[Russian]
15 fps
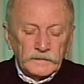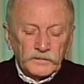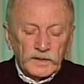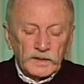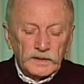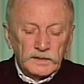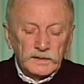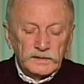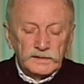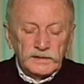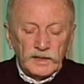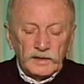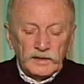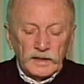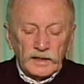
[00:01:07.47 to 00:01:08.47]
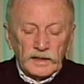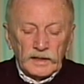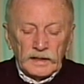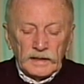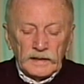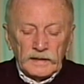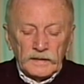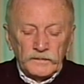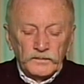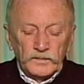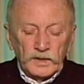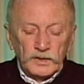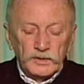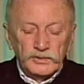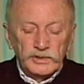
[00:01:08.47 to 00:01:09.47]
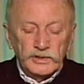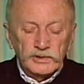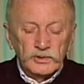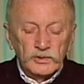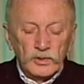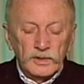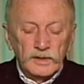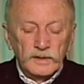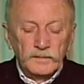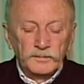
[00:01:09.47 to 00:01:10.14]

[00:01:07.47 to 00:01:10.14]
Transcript: сильно, а чеснок